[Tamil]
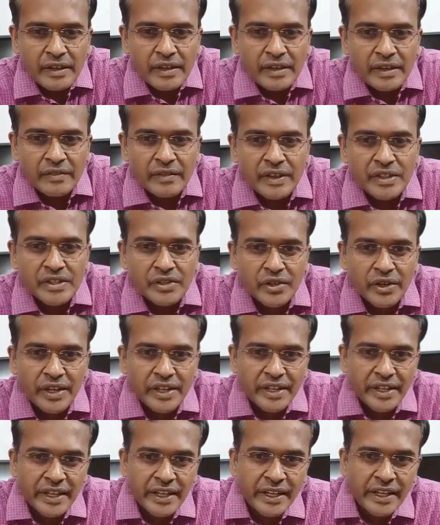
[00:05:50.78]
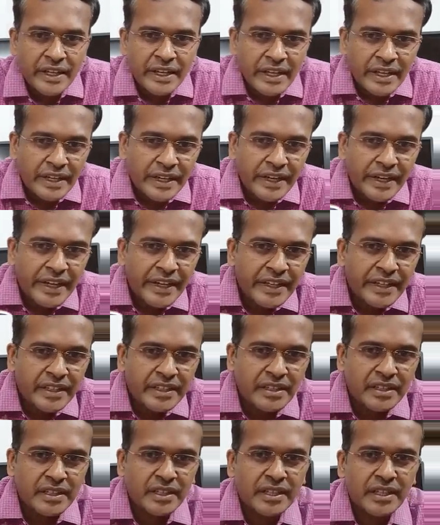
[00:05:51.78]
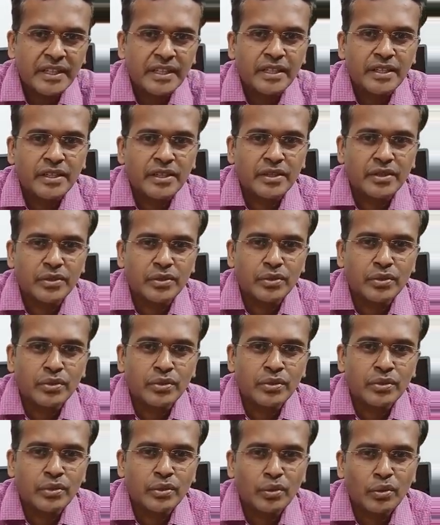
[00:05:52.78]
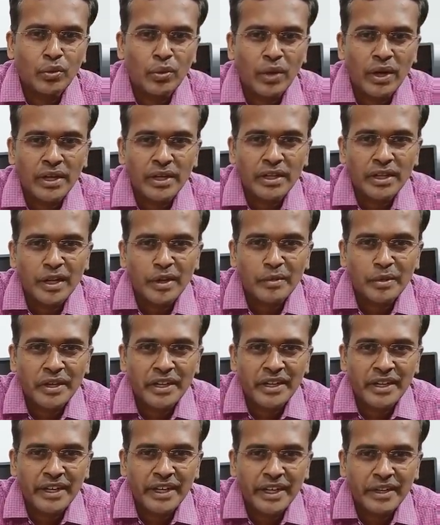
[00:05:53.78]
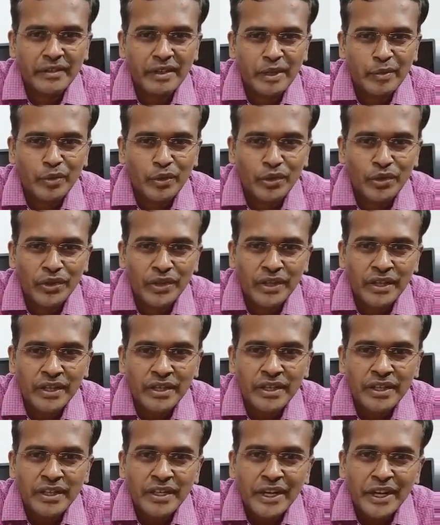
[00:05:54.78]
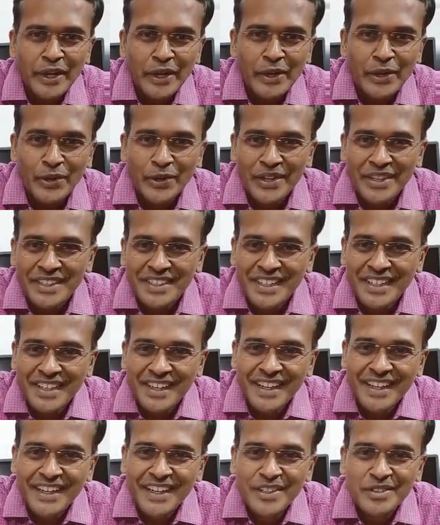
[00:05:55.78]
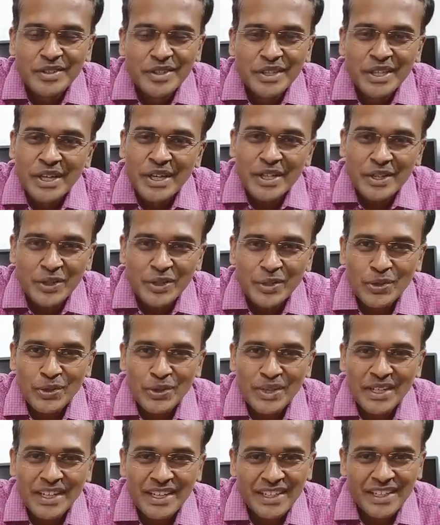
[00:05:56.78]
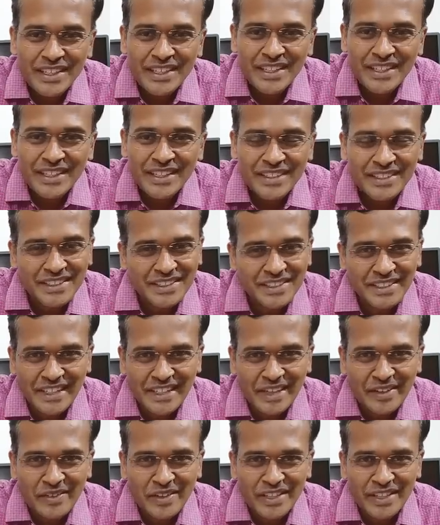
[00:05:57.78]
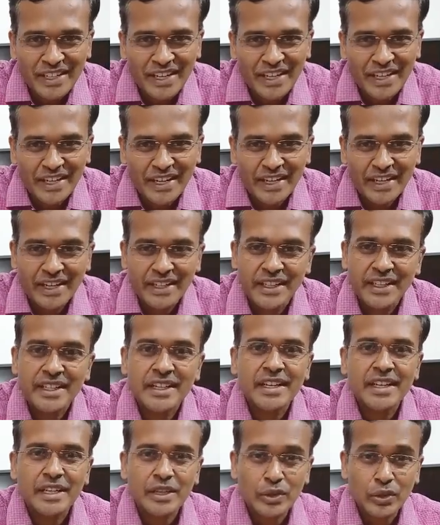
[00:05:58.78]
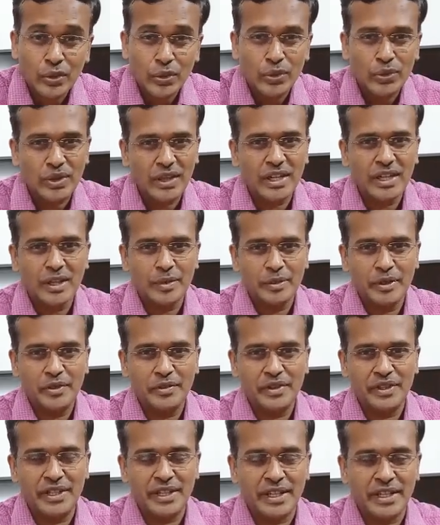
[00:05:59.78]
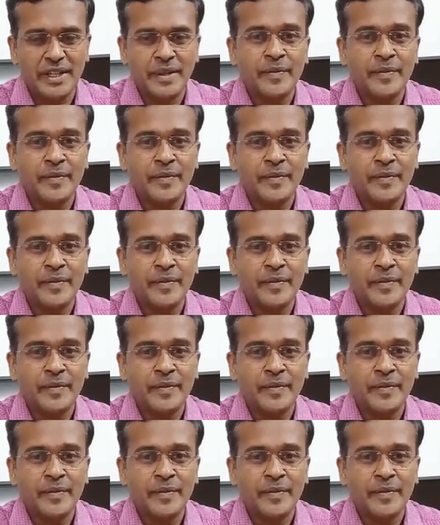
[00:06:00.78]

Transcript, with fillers: வச்ச உடனே ரீடிங் த்ரீ டூ ஒன் அப்படின்னு ரீடிங் வரப்போகுது என்னோடய சர்க்கரை அளவு தொண்ணூற்றி நாலு எனக்கு சர்க்கரை வியாதிலாம் கிடையாது அதனால் தொண்ணூற்றி நாலு அப்படின்னு வந்திருக்கு